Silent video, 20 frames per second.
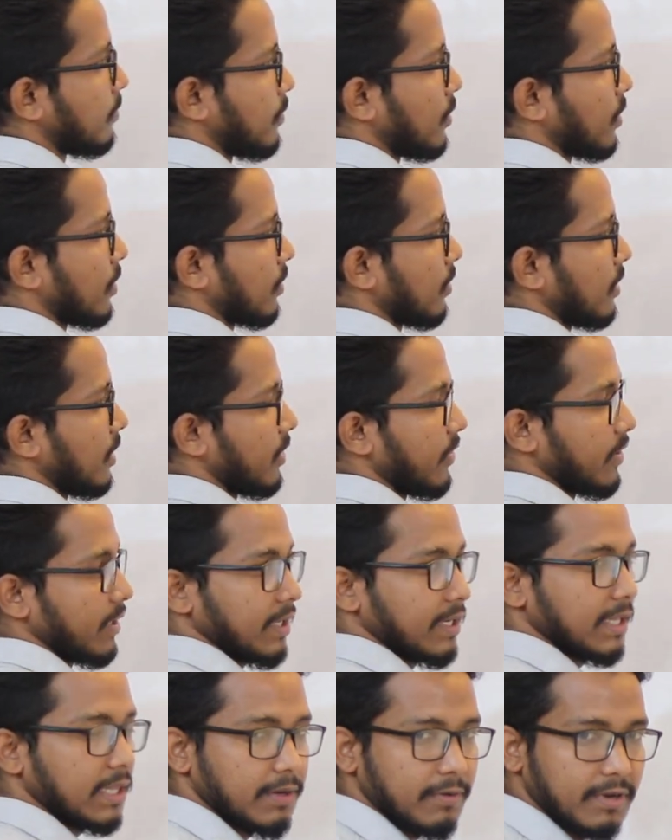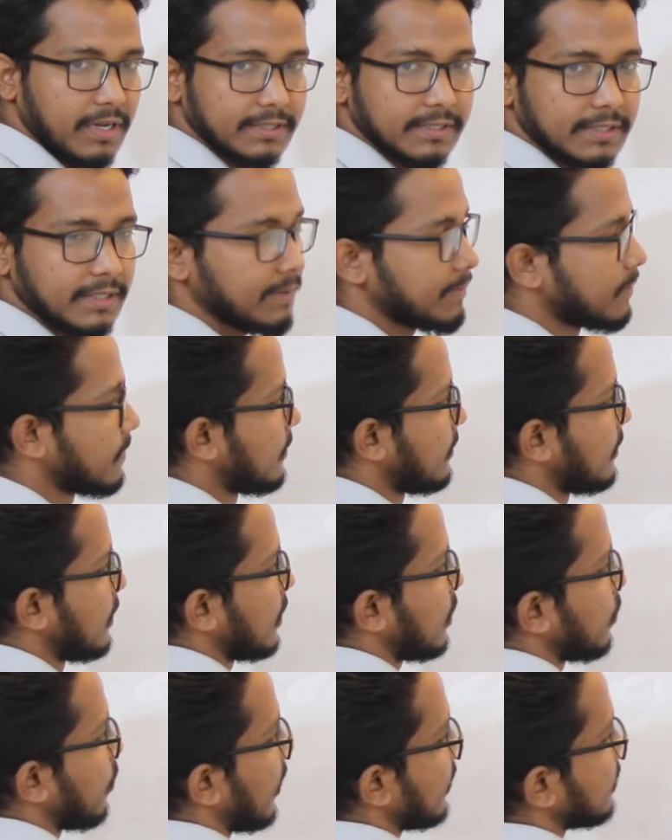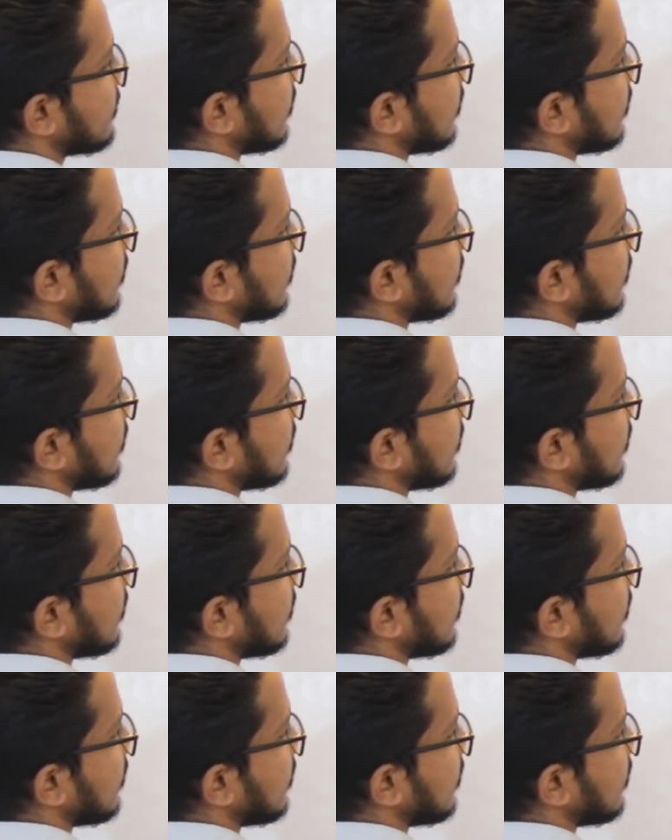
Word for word: বর্গ নির্ণয় এখানে দেওয়া আছে দেখি ওয়ান